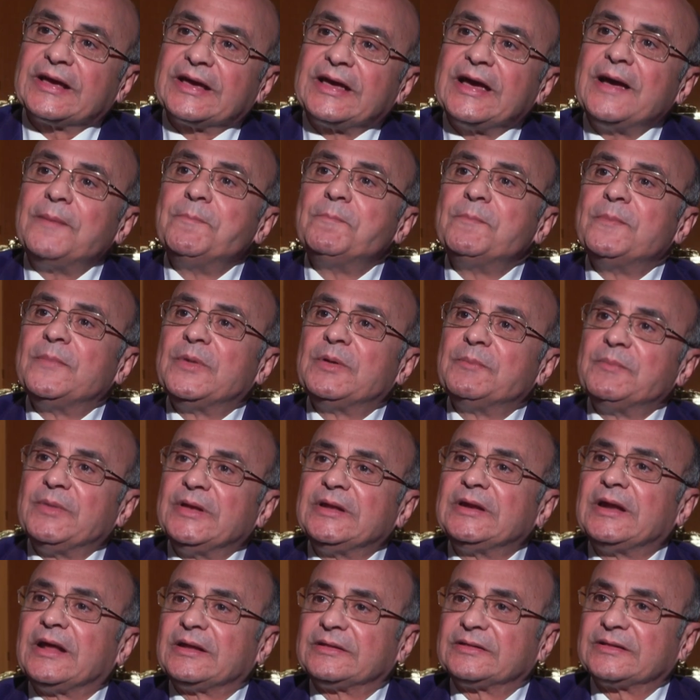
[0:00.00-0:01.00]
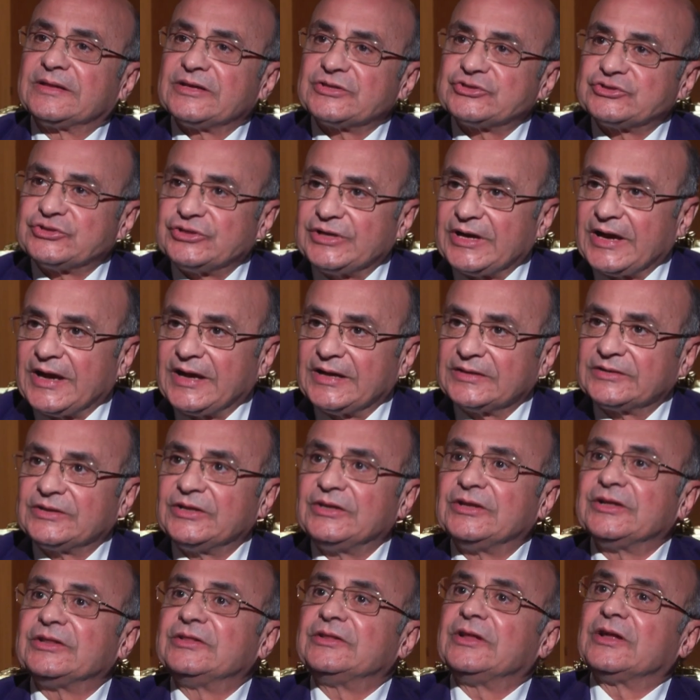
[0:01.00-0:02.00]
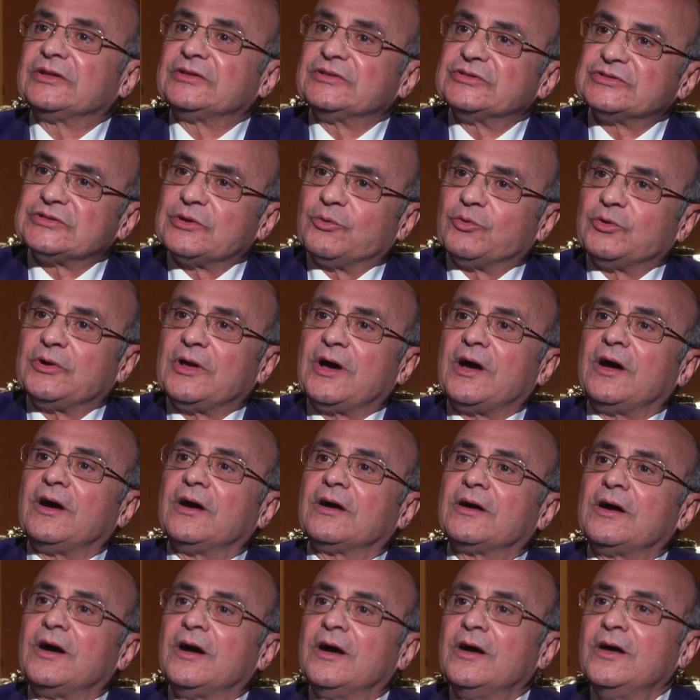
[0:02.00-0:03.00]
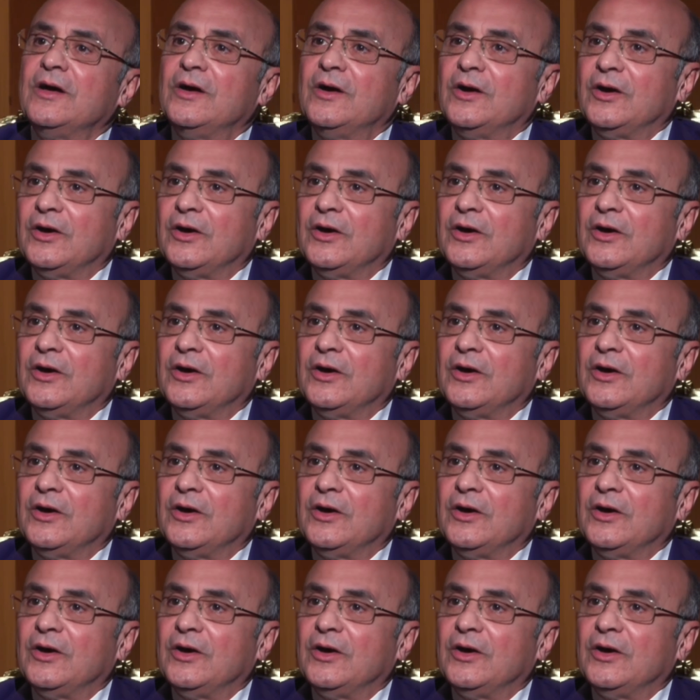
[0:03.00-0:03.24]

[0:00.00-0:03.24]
كم من التشريعات اللي ادت لذوي الاعاقه